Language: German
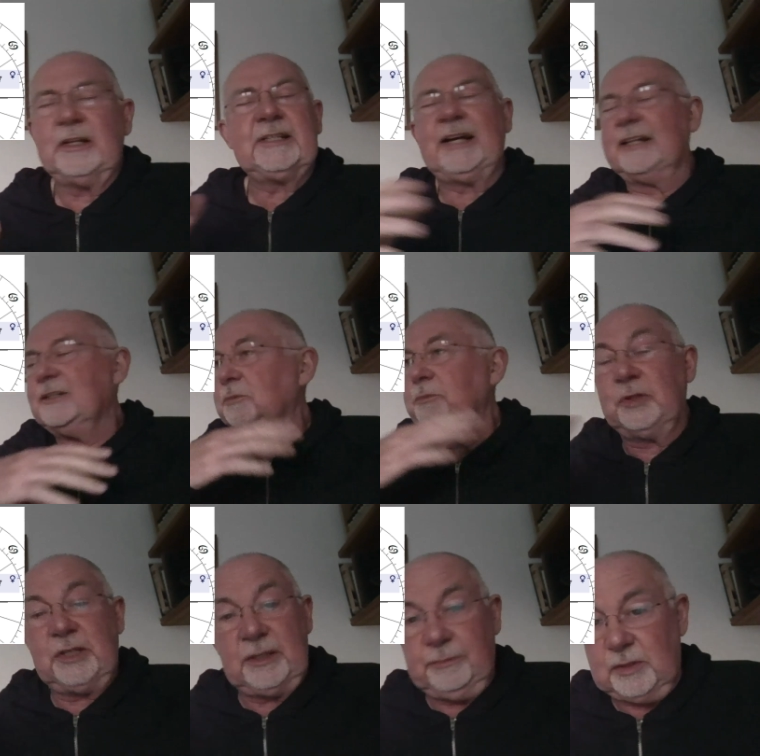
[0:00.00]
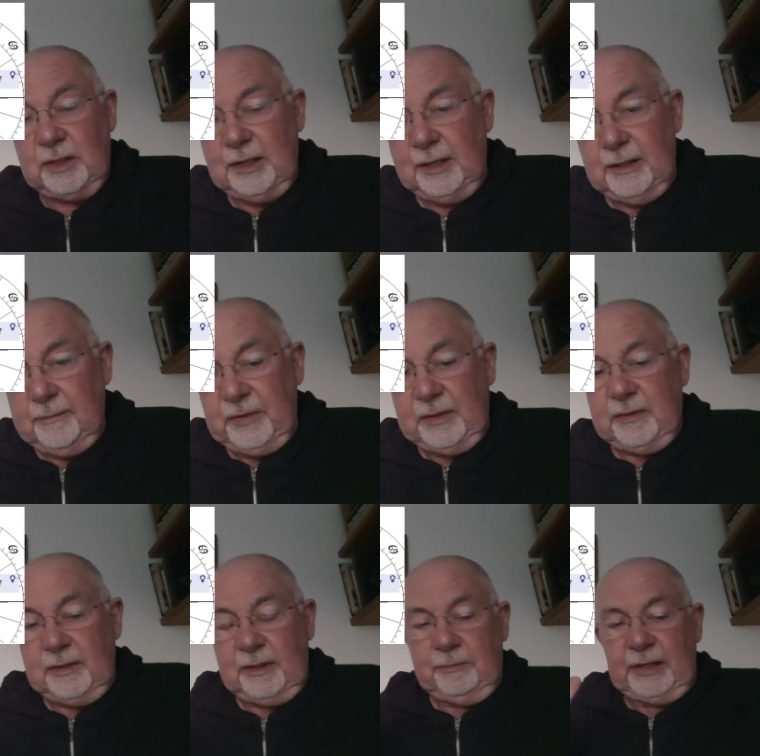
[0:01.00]
ich kann unmöglich
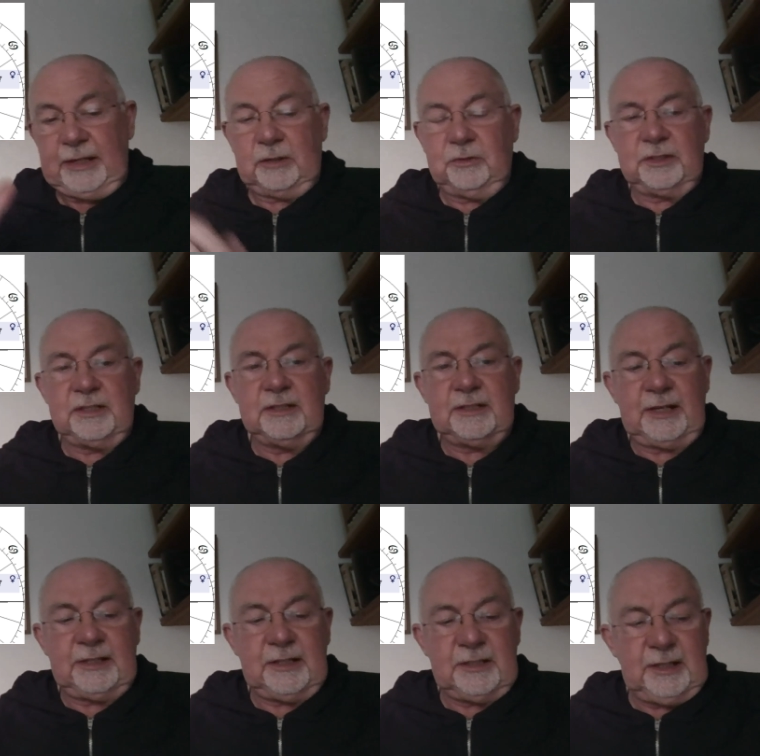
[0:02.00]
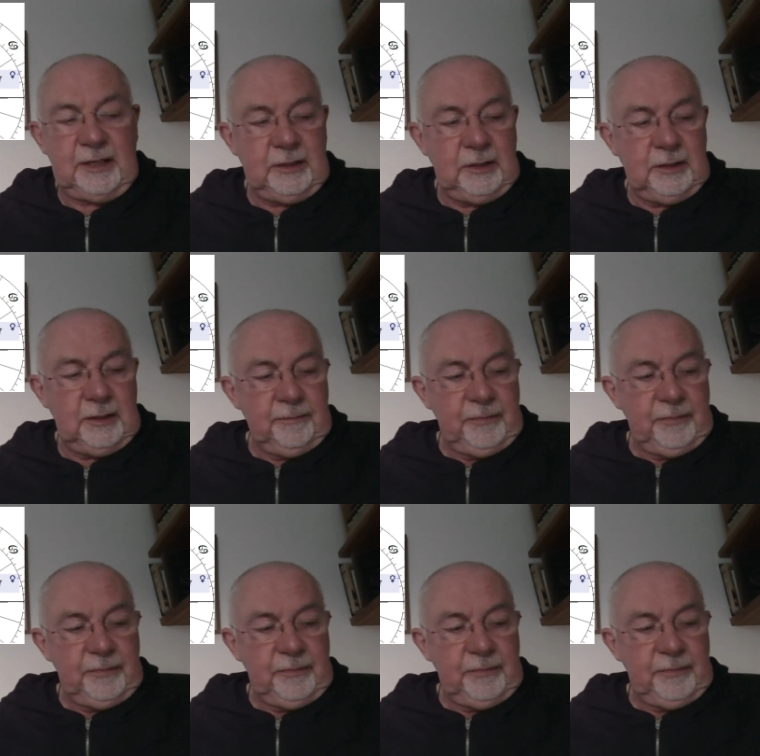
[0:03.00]
bei der kurzen Zeit jetzt hier in die,